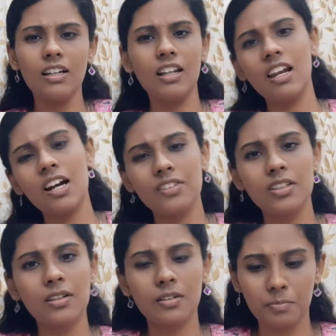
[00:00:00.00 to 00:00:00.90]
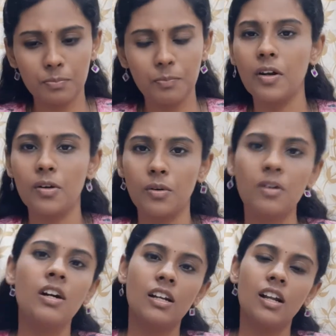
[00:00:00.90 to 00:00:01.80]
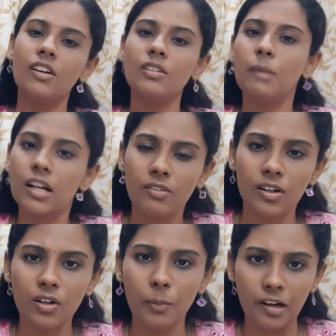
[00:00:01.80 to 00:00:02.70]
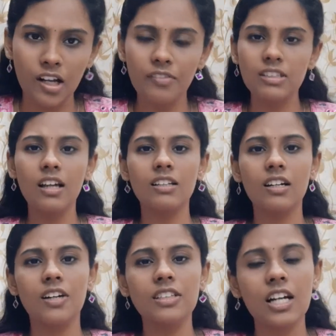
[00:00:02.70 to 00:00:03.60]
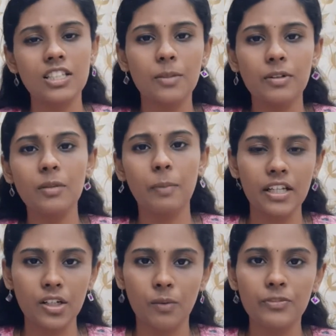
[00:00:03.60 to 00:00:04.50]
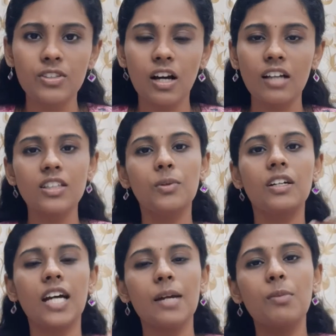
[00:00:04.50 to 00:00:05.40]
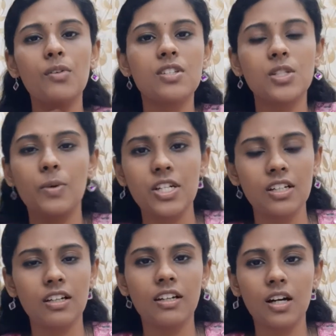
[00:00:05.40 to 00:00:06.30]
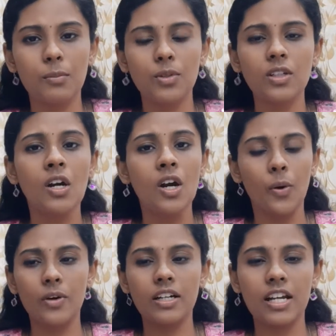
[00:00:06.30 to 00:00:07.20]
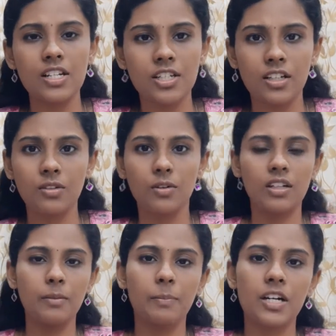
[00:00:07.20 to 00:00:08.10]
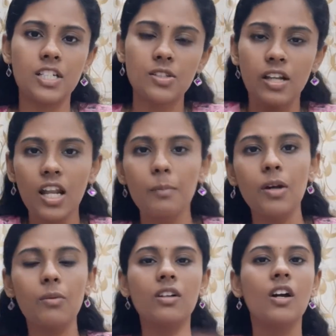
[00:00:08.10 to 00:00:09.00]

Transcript: நல்லா வந்து பண்ணணும் நல்லா வந்து மார்க் வாங்கணும் அப்படின்னா வந்து அதுக்கு நான் வந்து கஷ்டப்பட்டு படிக்கணும் ஸோ அந்த ஒரு டைப் ஆஃப் சுச்சுவேஷனில் இருக்கும் போது ஒரு டென்ஷன் ஒரு டிப்ரெஷன்ஸ் எல்லாமே ஒரு